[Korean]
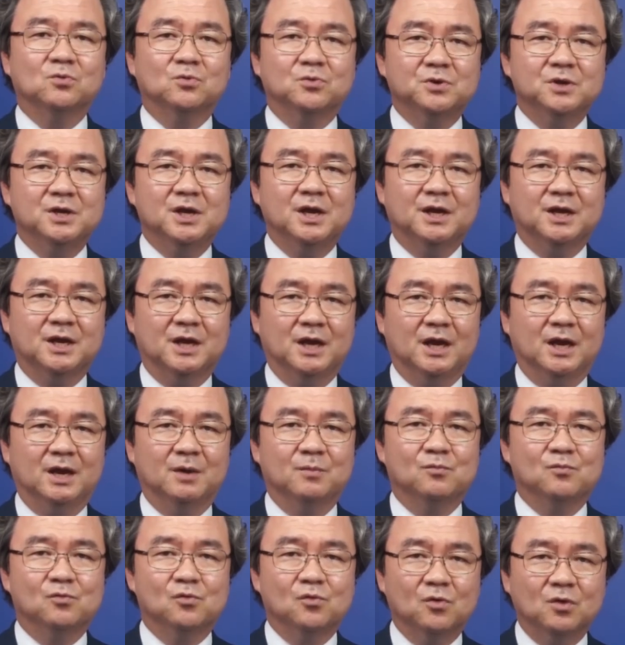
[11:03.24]
우리에게
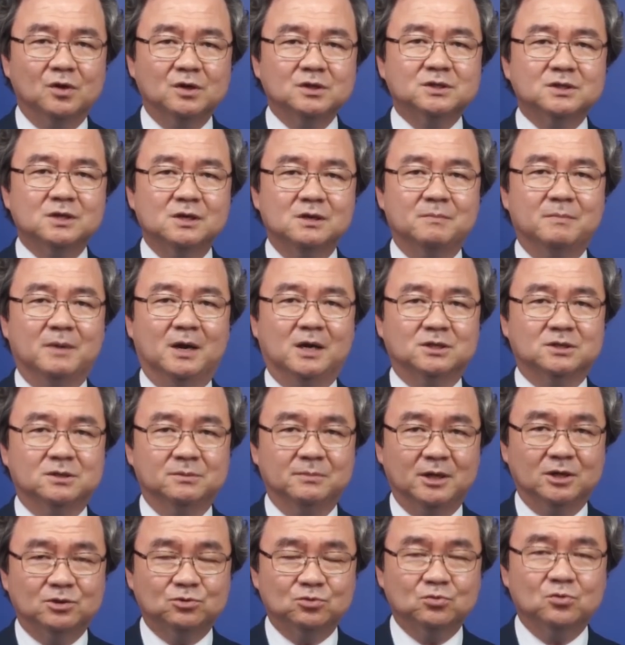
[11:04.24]
무엇을
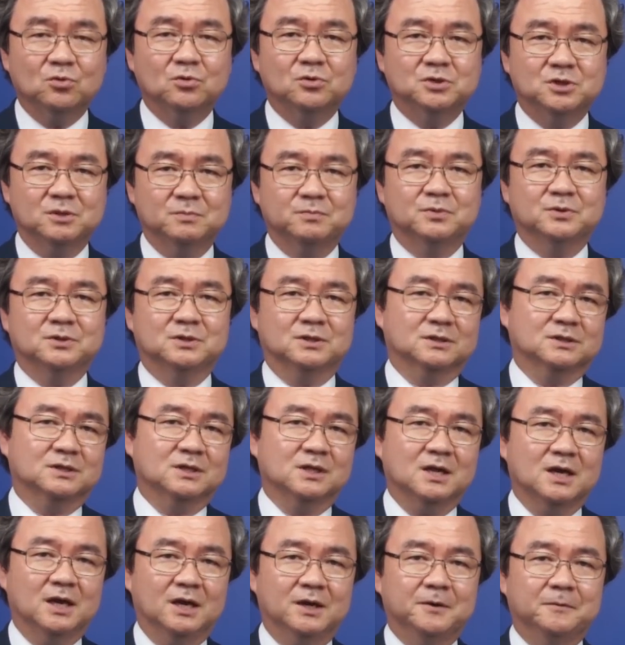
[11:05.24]
말씀해 주고
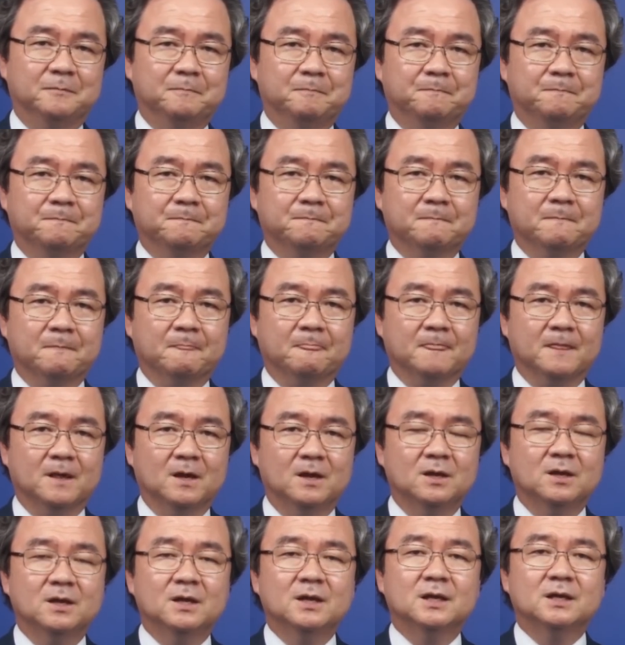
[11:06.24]
싶으셨을까요?
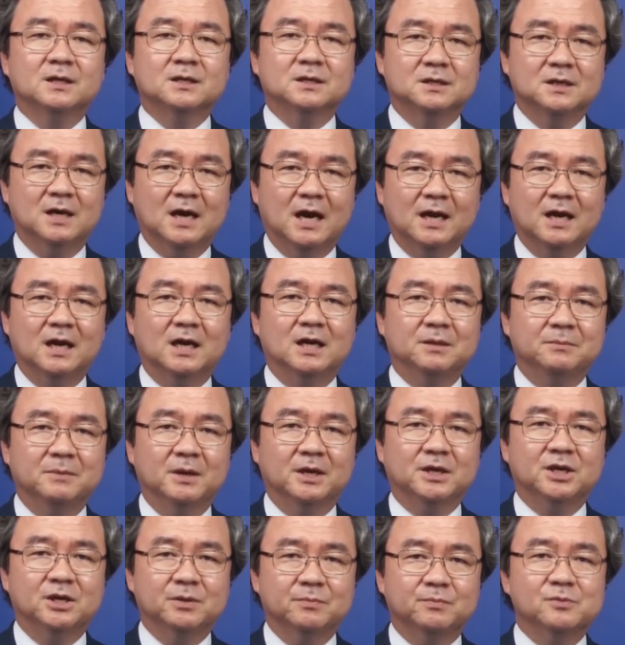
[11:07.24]
그
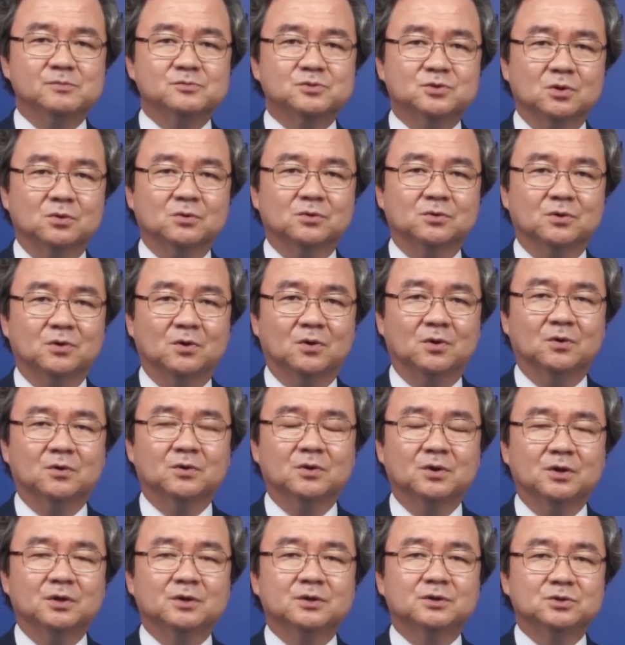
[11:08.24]
하나님의 기쁨 속으로
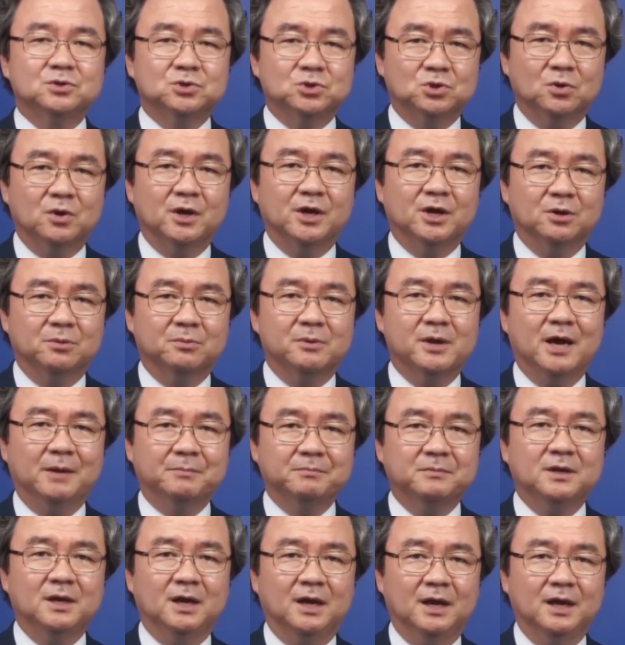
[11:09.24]
저와 여러분이
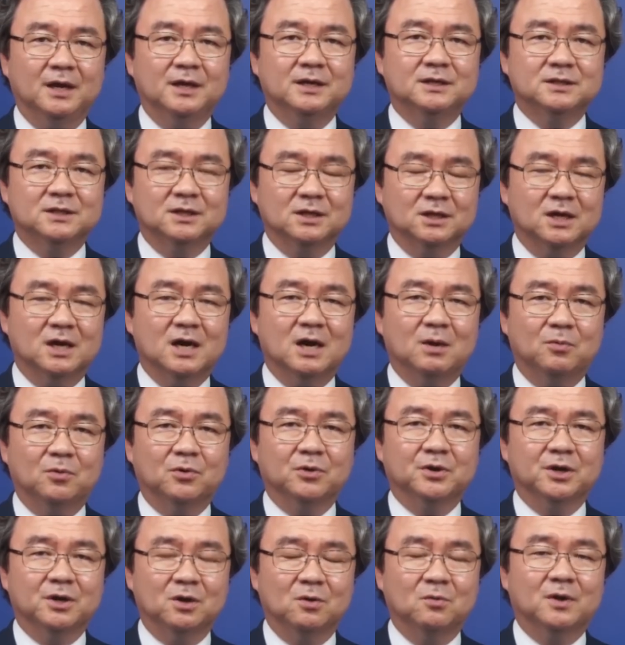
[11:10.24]
함께 들어가
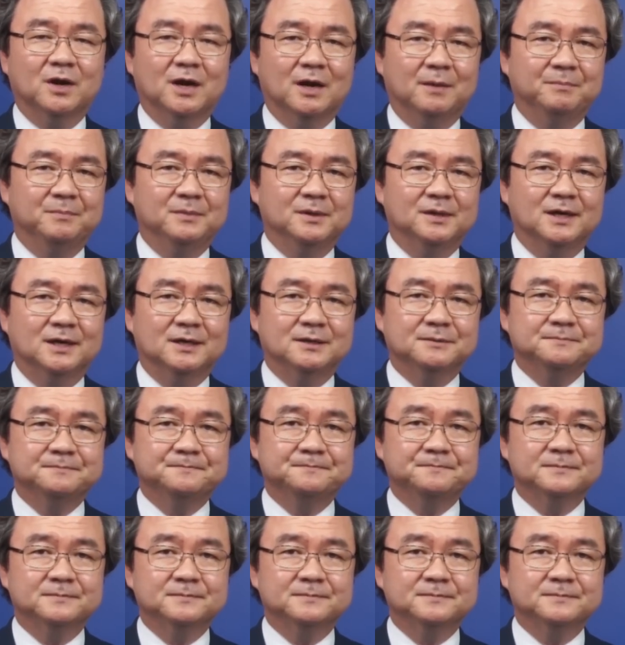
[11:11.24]
보기를 원합니다.